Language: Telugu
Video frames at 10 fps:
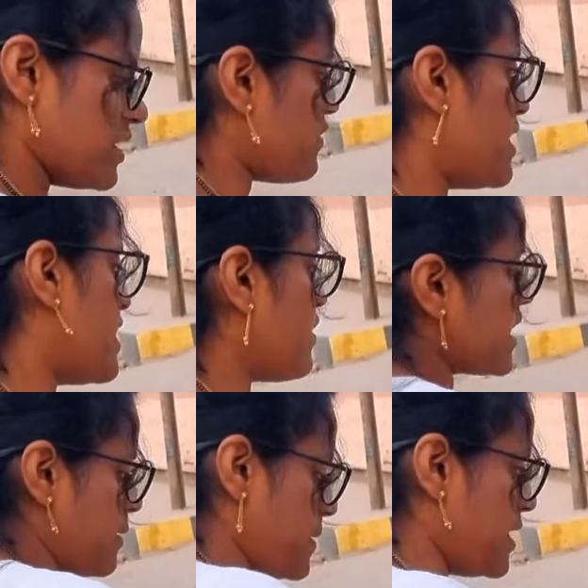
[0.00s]
అయ్యే మల్లె
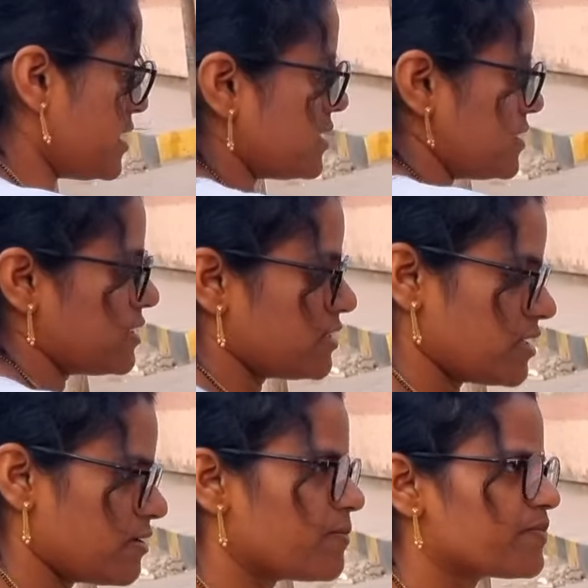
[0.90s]
పువ్వులు అయితే
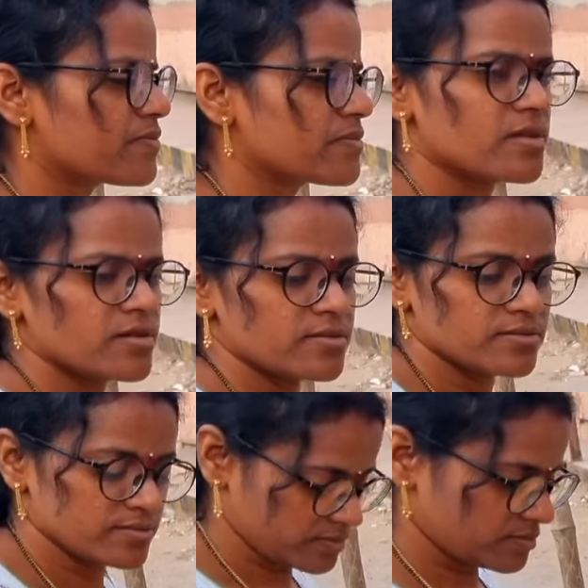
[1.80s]
యాభై గ్రాములు
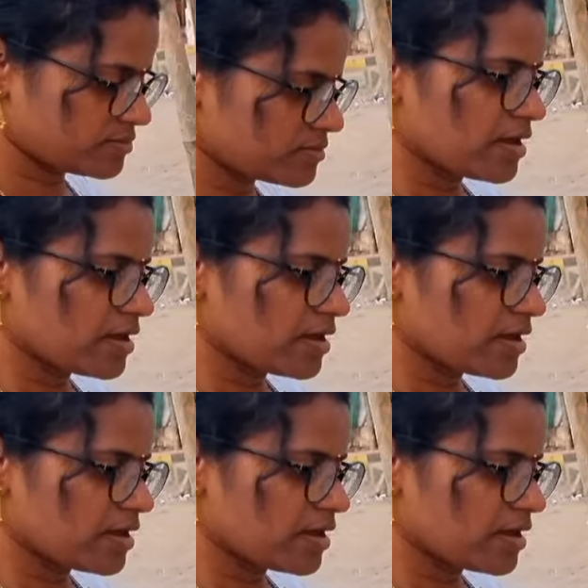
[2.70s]
యాభై